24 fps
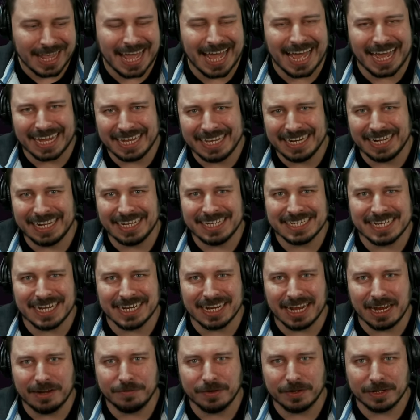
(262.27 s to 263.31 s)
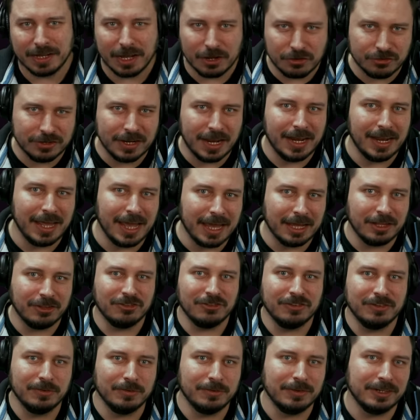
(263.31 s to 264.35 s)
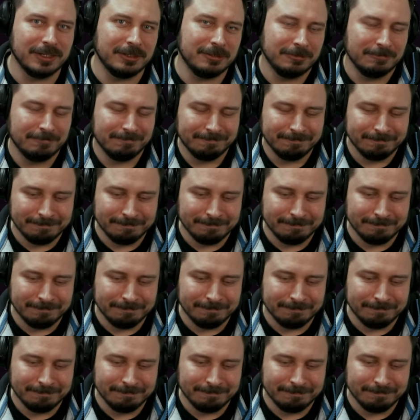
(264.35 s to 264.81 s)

Arena ist halt einfach, ja, schnelle Action und